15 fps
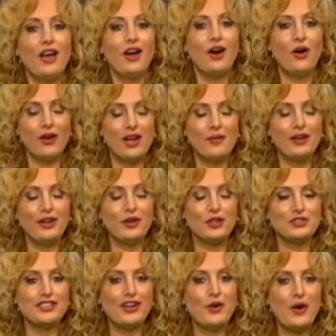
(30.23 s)
Hola
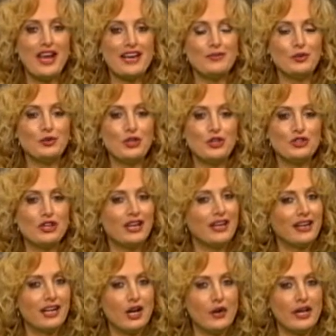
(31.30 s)
amigos de Cuba y el mundo, yo soy
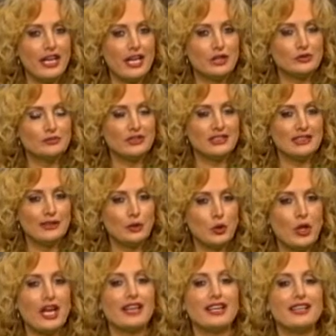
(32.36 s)
Karen Caballero, les saludo
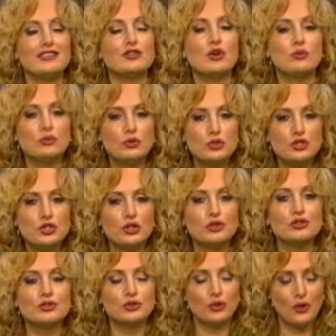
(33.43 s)
y agradezco mucho
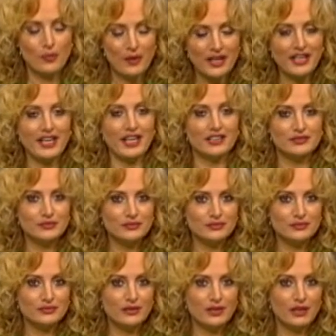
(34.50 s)
su compañía.
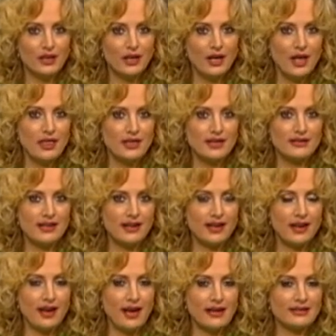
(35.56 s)
Desde
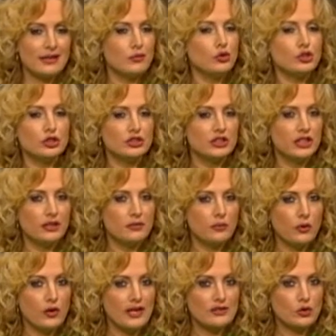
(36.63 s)
que hace mucho
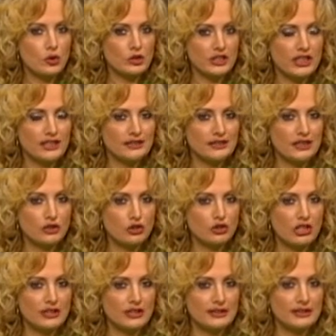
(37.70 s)
tiempo las corrientes
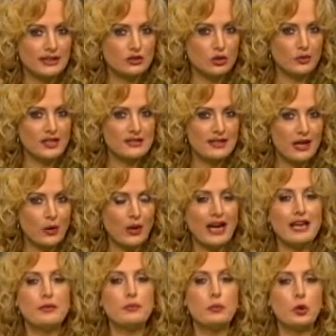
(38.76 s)
socialistas comenzaron a
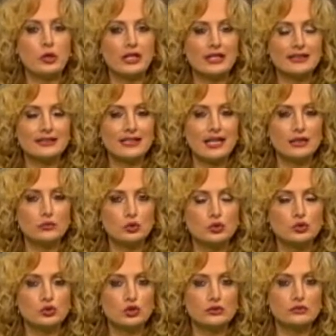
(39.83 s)
imponerse en el
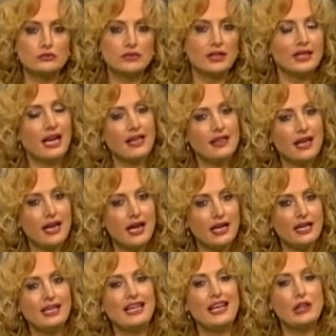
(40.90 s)
mundo, la idea
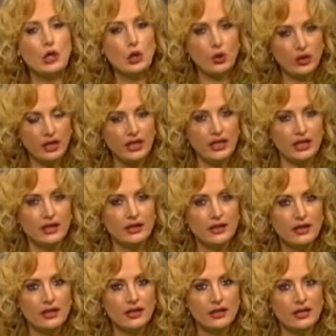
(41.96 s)
y la ideología
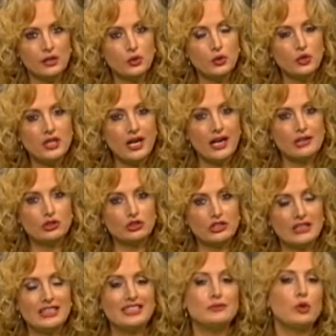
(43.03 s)
que arguye que el
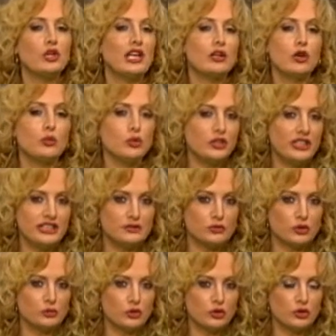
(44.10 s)
socialismo y el comunismo,
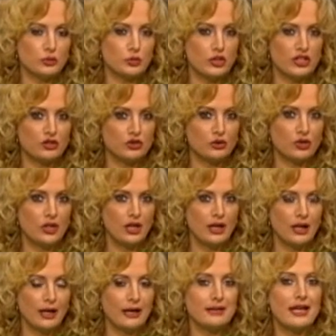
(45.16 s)
por supuesto,
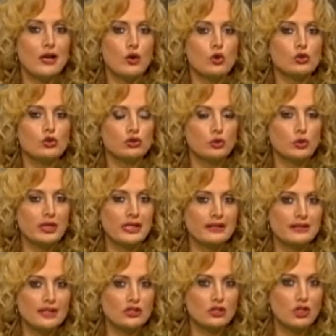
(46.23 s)
han de
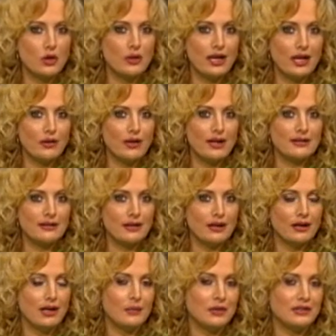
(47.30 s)
construirse sobre la base
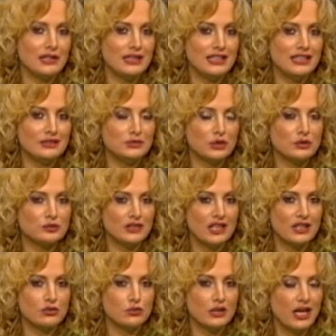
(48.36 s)
del capitalismo
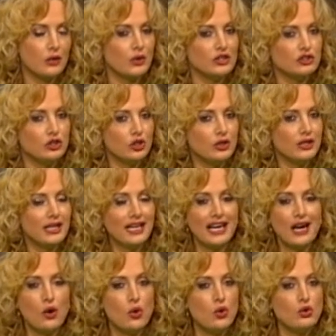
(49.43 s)
es una ecuación que
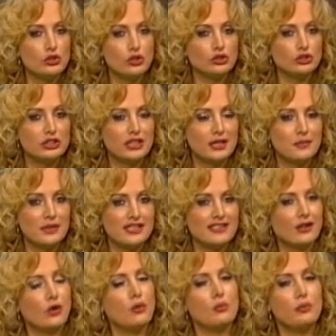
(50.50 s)
aún no siempre
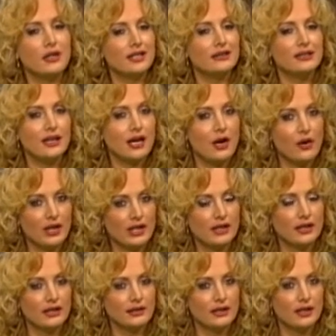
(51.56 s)
se comprende a
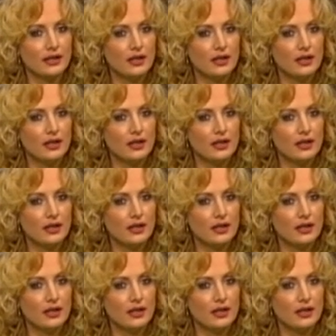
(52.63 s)
cabalidad.